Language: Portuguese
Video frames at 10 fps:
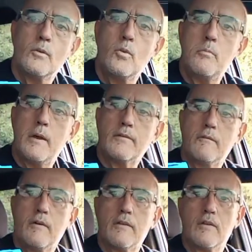
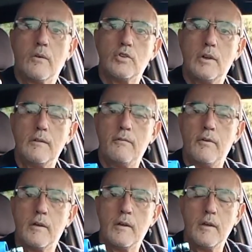começa a vazar o
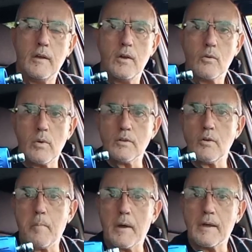GNV.
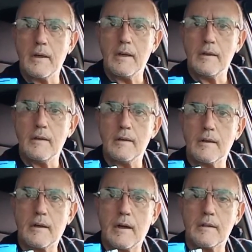Quanto eu paguei
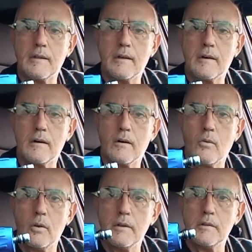em cada
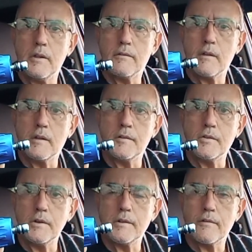oringue desse aqui?
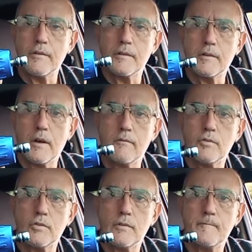30
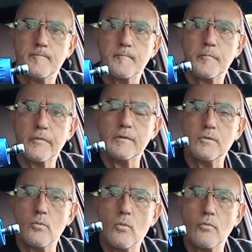centavos.
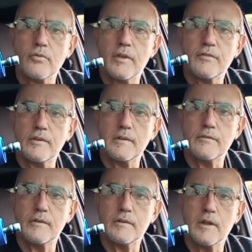Então, com
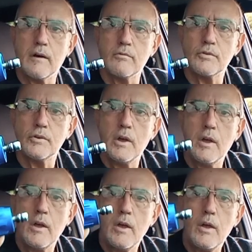60 centavos,
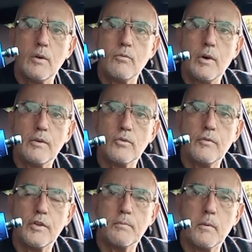eu vou
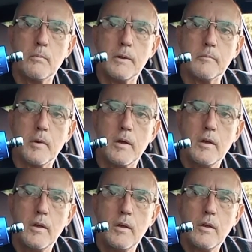resolver esse problema.
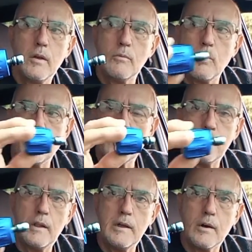Eu vou
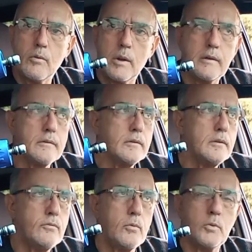fazer ali agora
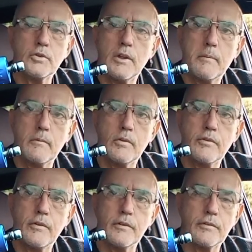e vou mostrar para
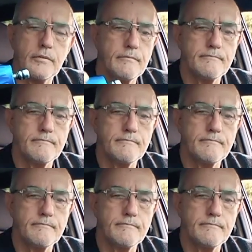vocês.